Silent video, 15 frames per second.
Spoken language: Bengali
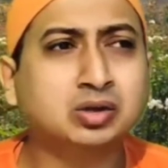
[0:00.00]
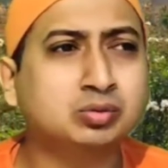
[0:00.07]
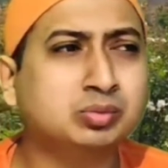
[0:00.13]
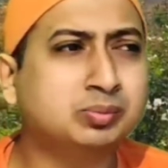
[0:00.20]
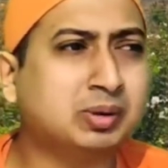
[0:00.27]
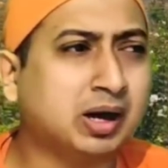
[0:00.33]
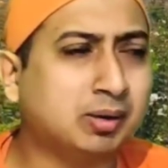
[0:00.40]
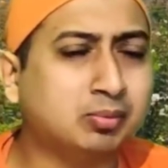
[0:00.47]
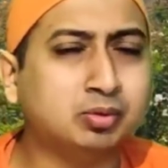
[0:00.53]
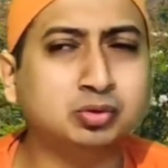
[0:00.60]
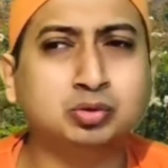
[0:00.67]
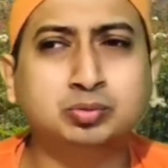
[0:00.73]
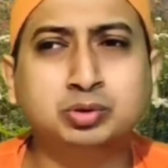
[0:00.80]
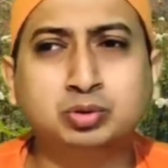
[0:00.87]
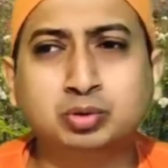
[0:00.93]
তুমি ভাবো
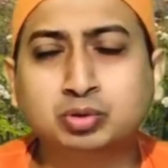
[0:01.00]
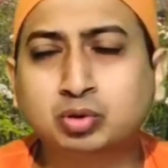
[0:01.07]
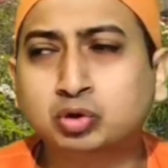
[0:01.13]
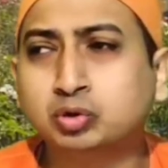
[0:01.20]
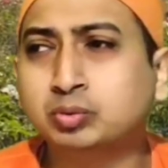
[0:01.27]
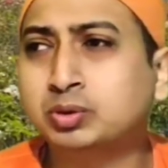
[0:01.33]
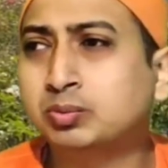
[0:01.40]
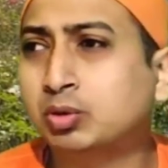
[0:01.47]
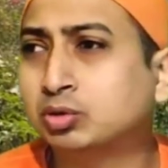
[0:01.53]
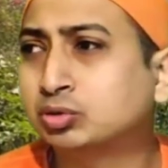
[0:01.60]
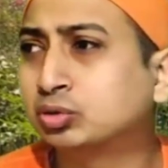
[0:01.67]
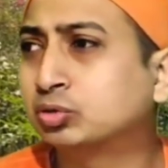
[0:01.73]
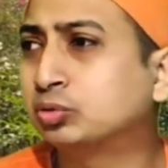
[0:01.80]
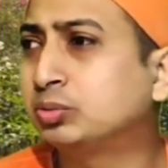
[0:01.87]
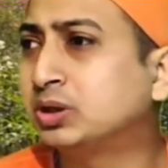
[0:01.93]
তুমি ওঠো তুমি
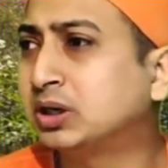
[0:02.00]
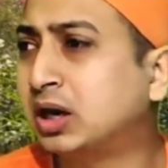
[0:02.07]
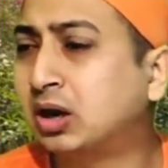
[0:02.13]
বসো তুমি